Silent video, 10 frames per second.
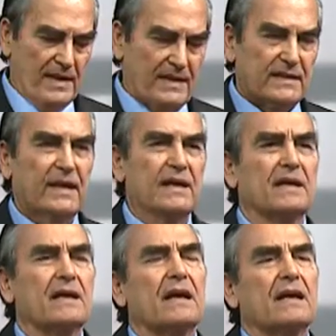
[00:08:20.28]
parla di
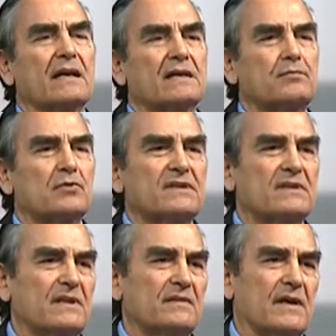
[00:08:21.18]
tecnica
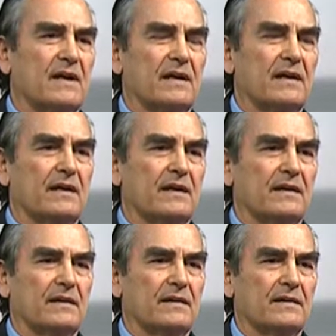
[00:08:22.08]
espositiva, eh,
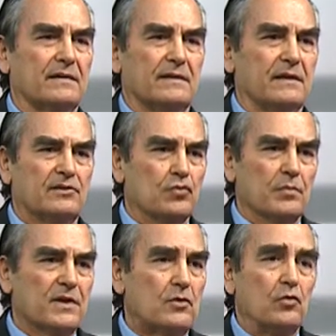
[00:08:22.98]
eh nel
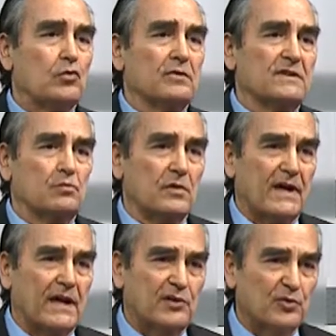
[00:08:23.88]
suo piccolo, nel suo
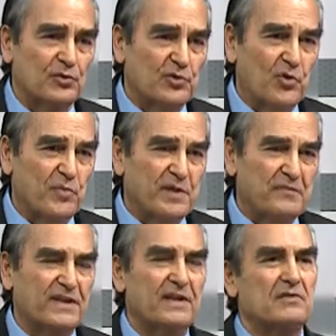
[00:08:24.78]
grande, non so come
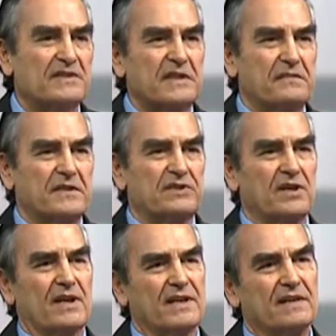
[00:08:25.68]
definirlo, si
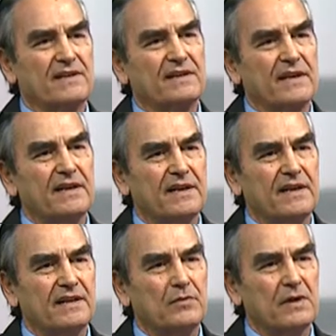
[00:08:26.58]
riferisce anche alle
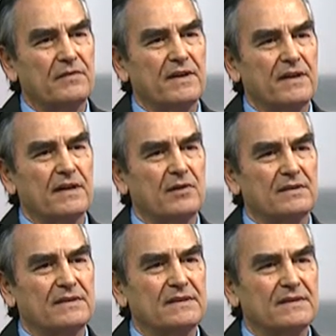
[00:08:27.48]
vetrine che devono avere i
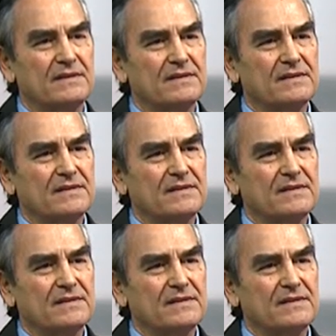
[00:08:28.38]
negozi?